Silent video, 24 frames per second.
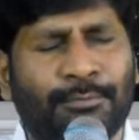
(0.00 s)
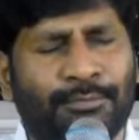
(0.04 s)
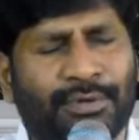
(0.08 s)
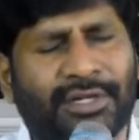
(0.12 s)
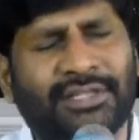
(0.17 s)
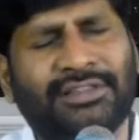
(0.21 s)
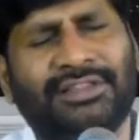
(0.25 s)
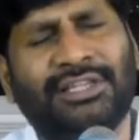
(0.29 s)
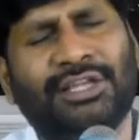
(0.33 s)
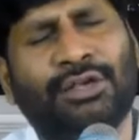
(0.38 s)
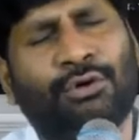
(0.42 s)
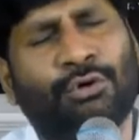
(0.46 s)

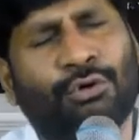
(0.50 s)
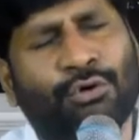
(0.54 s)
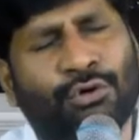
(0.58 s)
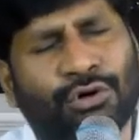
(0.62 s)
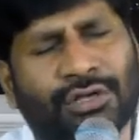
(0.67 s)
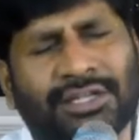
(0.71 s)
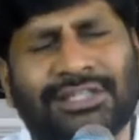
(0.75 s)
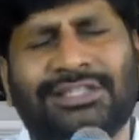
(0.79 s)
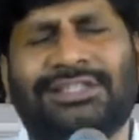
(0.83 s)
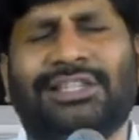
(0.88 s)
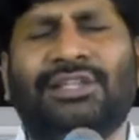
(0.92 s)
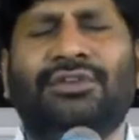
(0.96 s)
ప్రతి
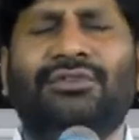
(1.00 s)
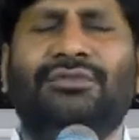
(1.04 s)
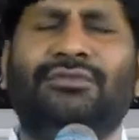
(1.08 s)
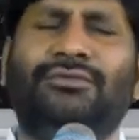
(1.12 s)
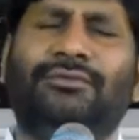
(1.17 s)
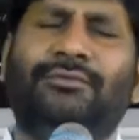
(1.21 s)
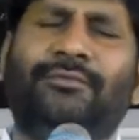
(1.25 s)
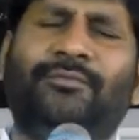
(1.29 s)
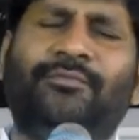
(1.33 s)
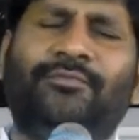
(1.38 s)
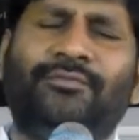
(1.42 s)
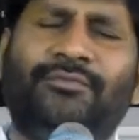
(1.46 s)
కొరతను
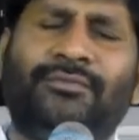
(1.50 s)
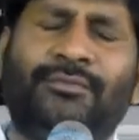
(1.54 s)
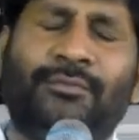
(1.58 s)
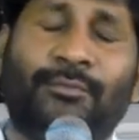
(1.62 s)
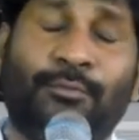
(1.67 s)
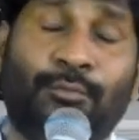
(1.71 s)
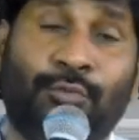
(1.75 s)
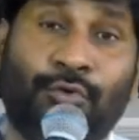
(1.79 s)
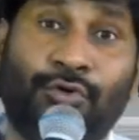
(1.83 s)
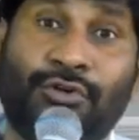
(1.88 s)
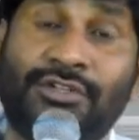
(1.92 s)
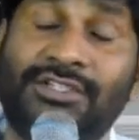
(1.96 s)

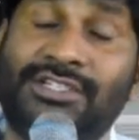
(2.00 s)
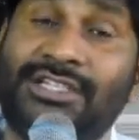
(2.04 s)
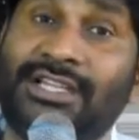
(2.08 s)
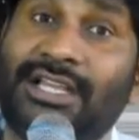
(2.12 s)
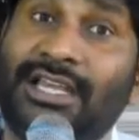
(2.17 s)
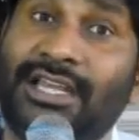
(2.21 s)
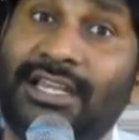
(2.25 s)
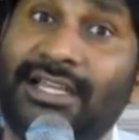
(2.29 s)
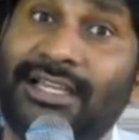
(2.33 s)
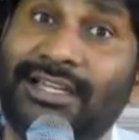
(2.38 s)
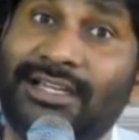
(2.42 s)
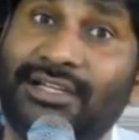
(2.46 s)

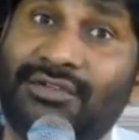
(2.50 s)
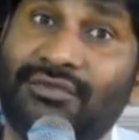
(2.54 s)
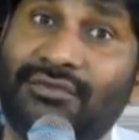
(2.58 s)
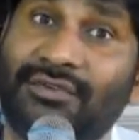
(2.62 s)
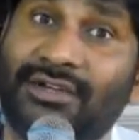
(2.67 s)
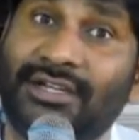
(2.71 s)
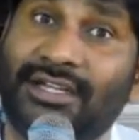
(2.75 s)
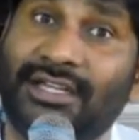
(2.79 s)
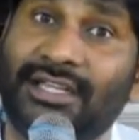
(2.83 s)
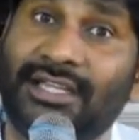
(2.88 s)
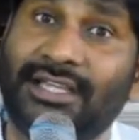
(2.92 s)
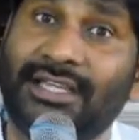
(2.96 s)

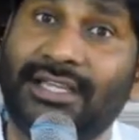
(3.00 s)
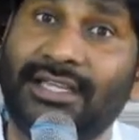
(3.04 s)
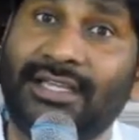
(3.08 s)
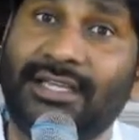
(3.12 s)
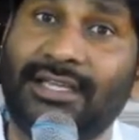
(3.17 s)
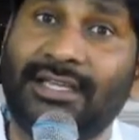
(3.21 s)
పోడ్చగలిగినటువంటి